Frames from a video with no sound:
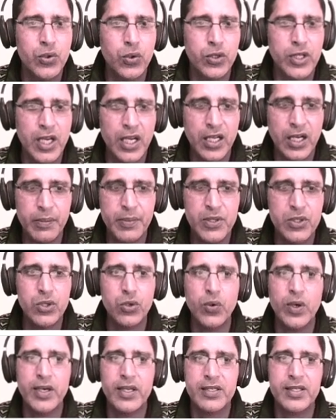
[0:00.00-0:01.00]
डिक्रीज हो रही है अगर
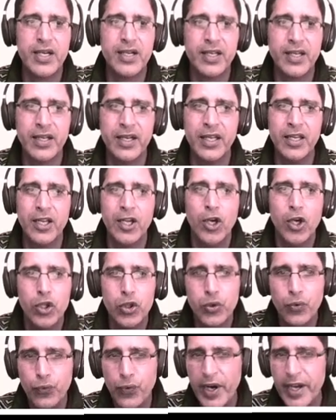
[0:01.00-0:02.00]
आप इसी को अंडरस्टैंड करें
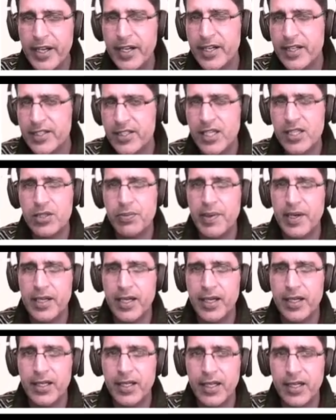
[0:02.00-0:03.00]
तो फाइन
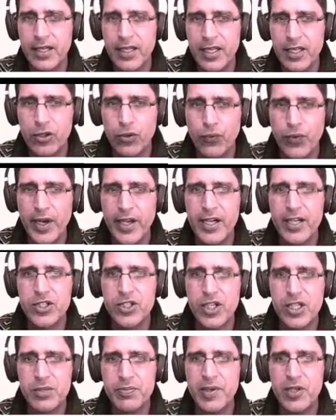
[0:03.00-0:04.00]
एडजस्टमेंट अगर करनी है तो
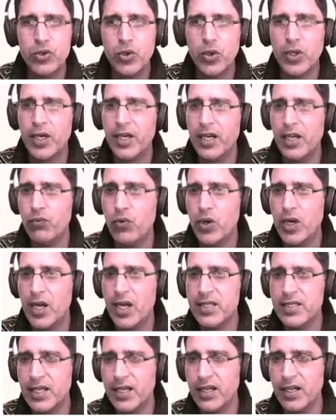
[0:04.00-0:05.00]
फाइन एडजस्टमेंट जो कर रहे हैं
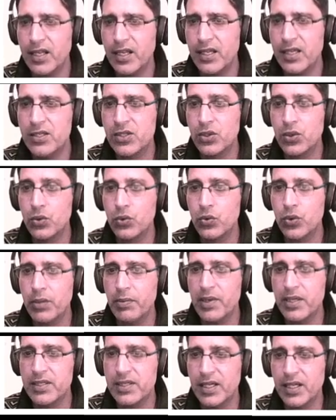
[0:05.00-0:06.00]
वो कहां से कर रहे हैं
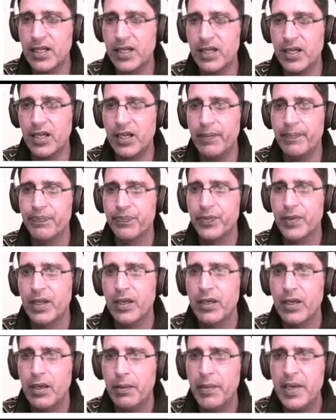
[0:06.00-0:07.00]
स्क्रू की मदद से कर रहे
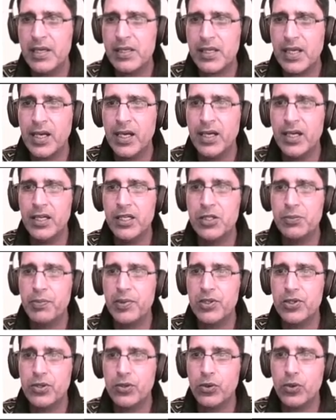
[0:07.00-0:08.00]
हैं मीन्स अगर
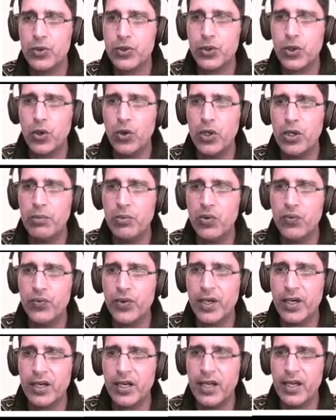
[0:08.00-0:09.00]
इस पिस्टन को स्लोली
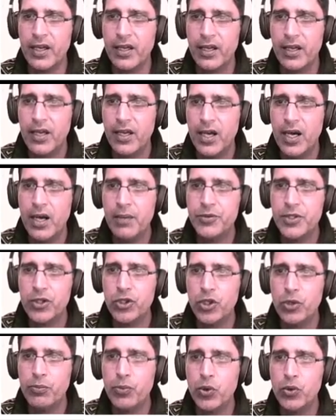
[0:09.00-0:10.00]
मूव करना है
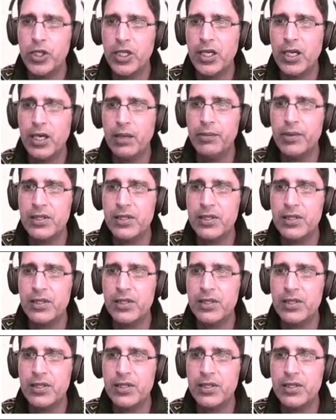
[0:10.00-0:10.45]
आप चाहते हो बहुत ही